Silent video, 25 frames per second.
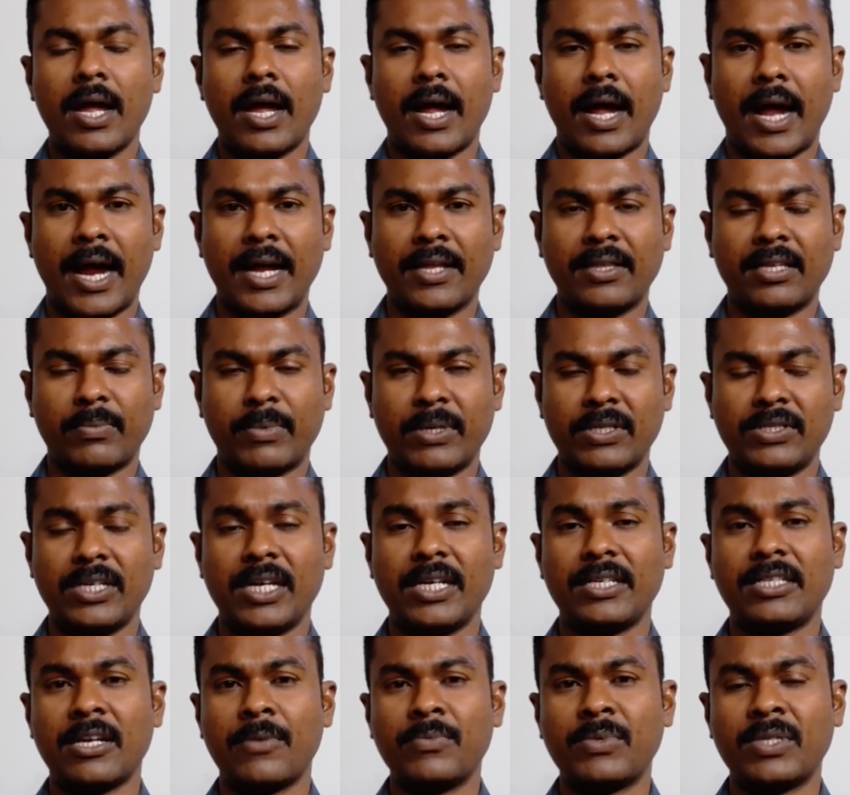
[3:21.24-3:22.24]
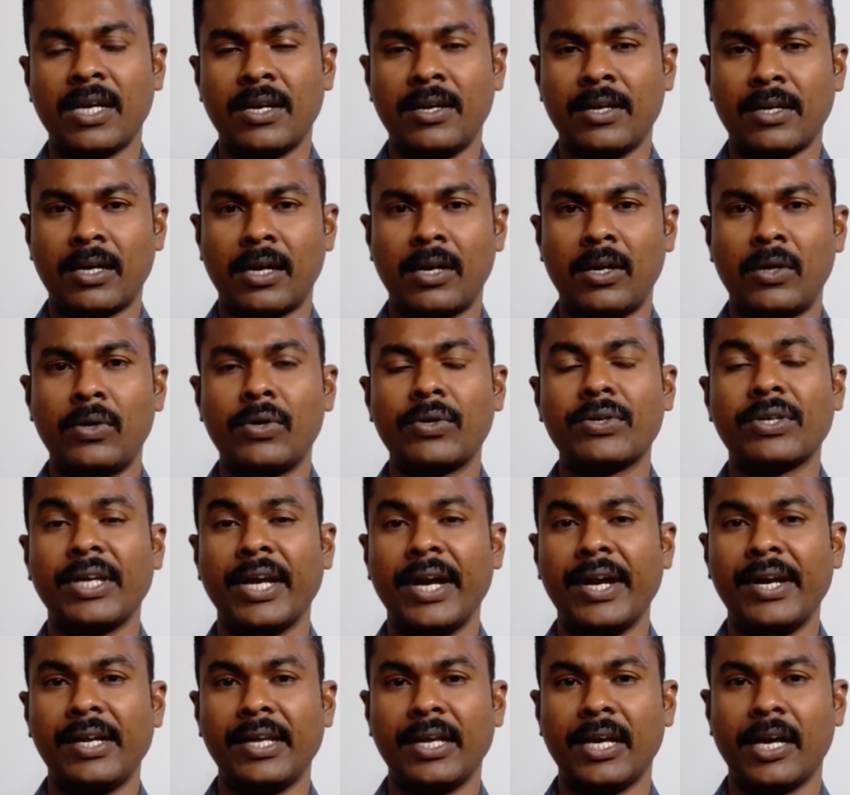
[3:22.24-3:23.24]
హైదరాబాద్ జిహెచ్ఎంసీ ఎన్నికల్లో
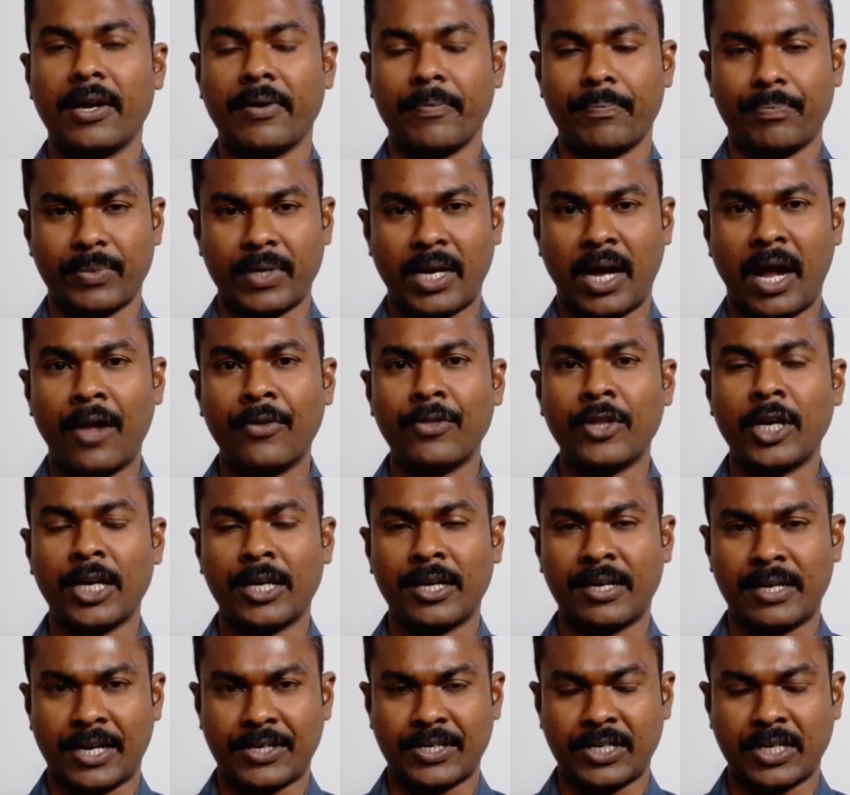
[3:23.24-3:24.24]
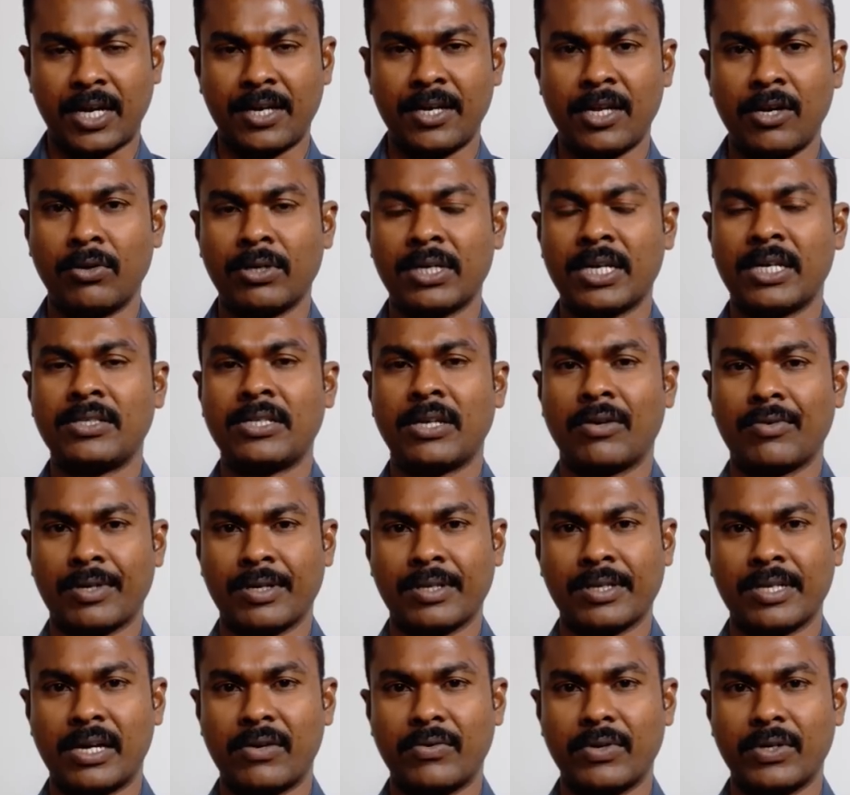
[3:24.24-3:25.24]
కేటీఆర్ ఆంధ్రులకి రక్షగా నేను ఉంటాను చెప్పడం
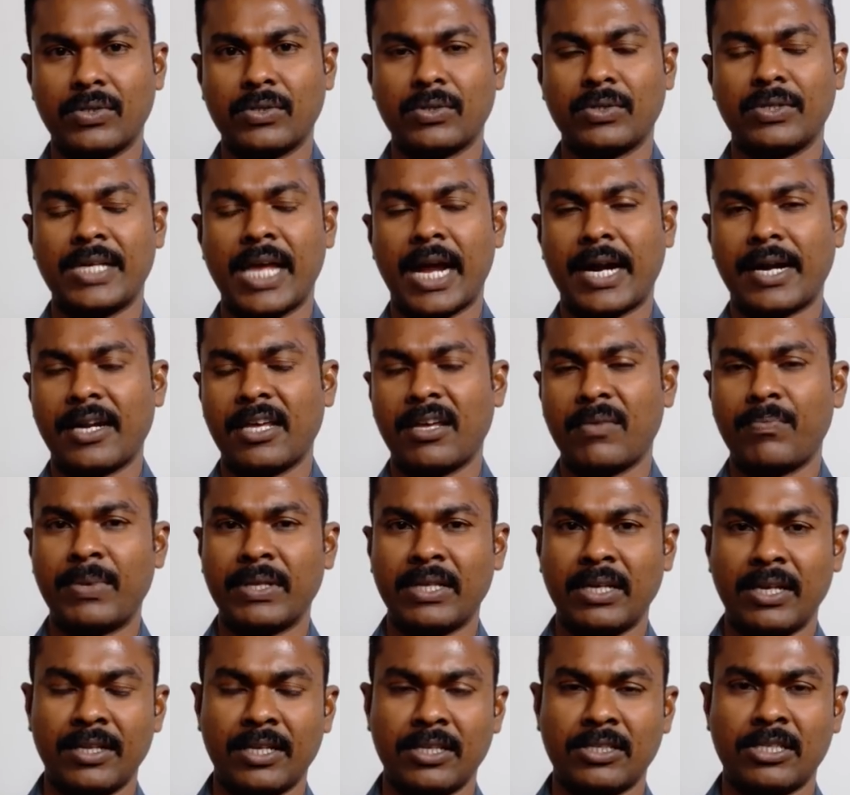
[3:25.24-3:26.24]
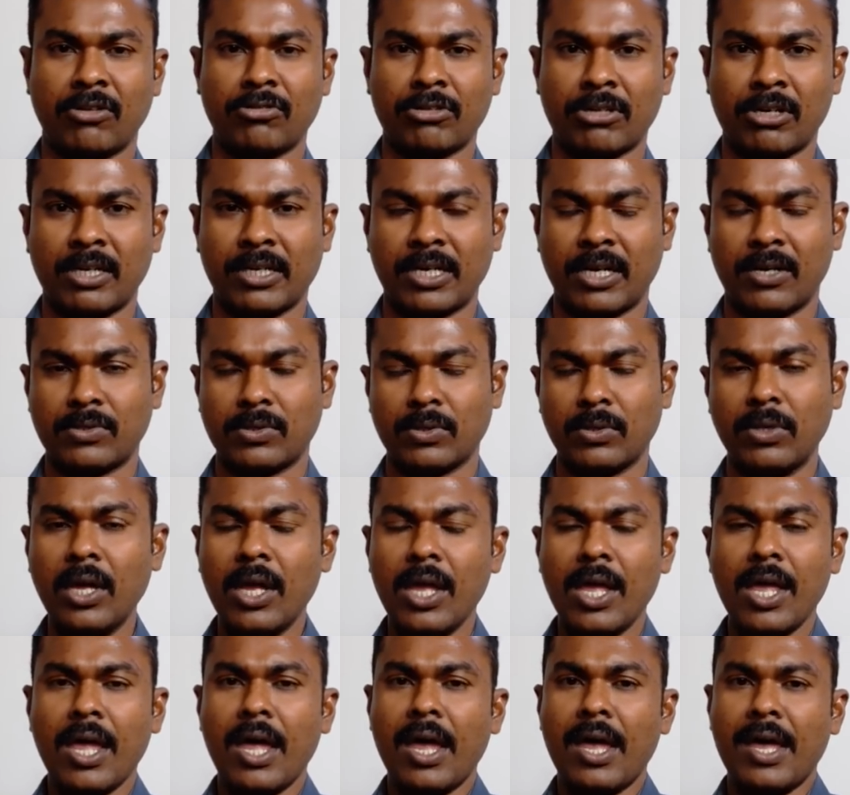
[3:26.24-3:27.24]
కావచ్చు ఎక్కడ ఇబ్బంది లేదని చవటంలో కావచ్చు
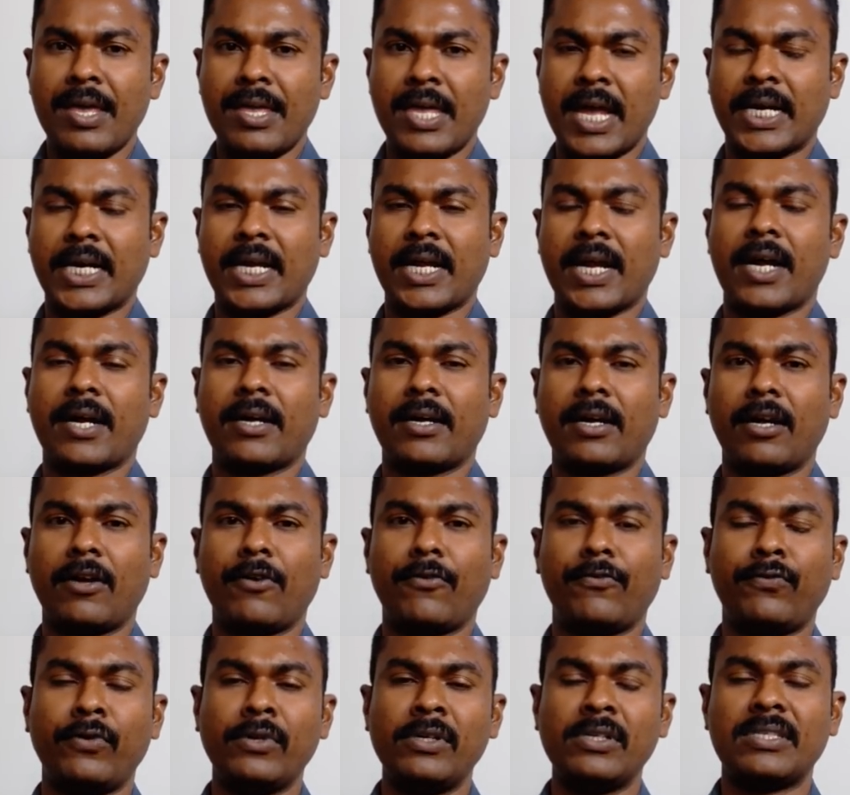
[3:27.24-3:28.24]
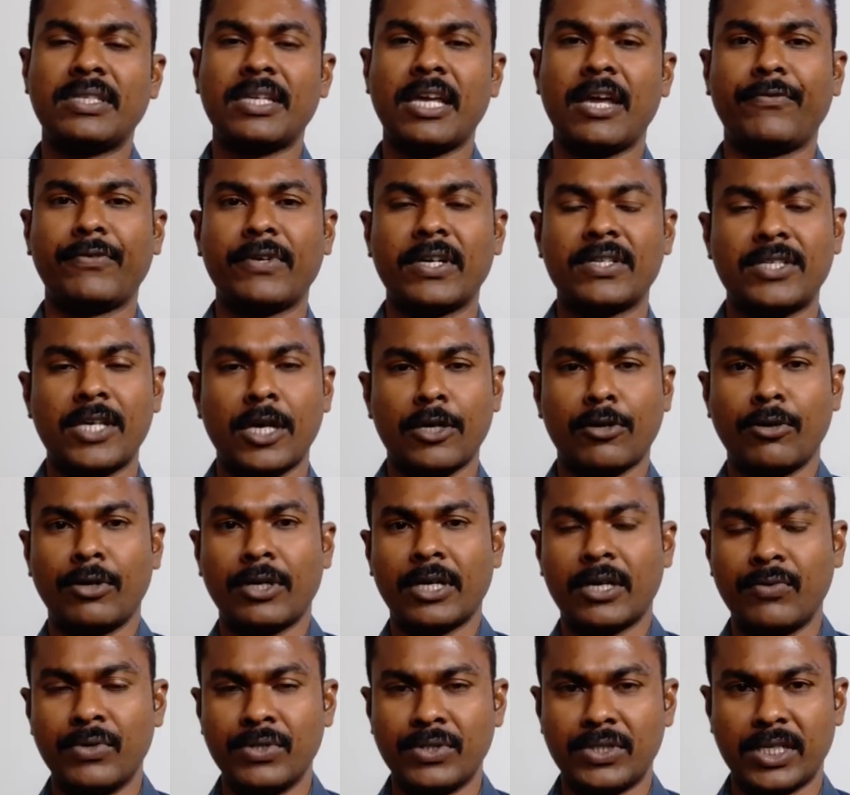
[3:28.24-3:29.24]
ఎక్కడికక్కడ ఫుల్ సేఫ్గా
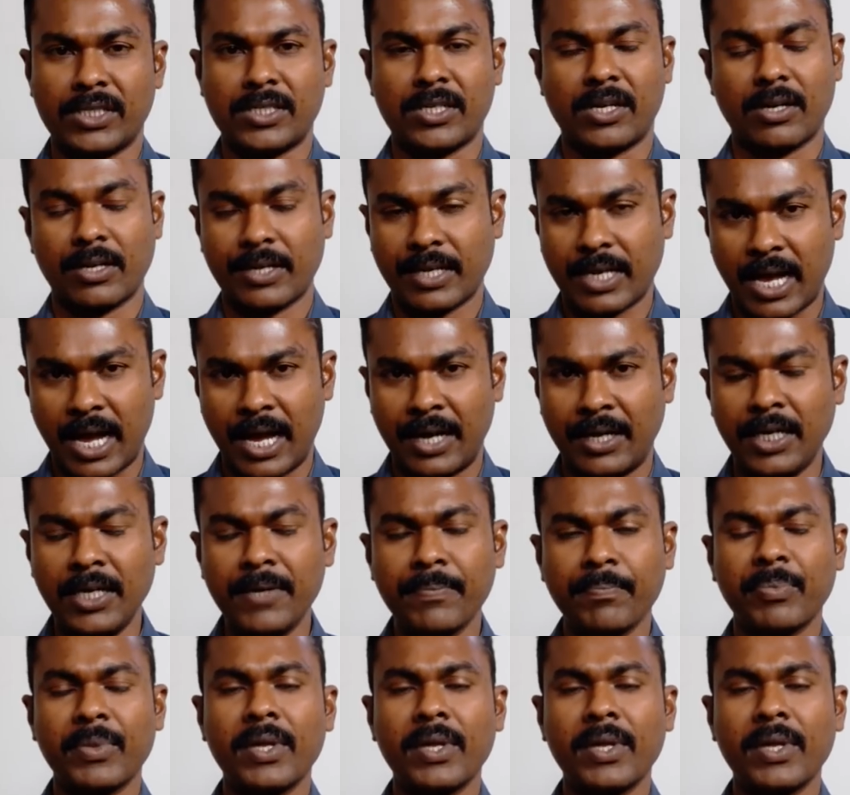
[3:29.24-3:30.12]
సెక్యూర్గా ఉంచేశారు కానీ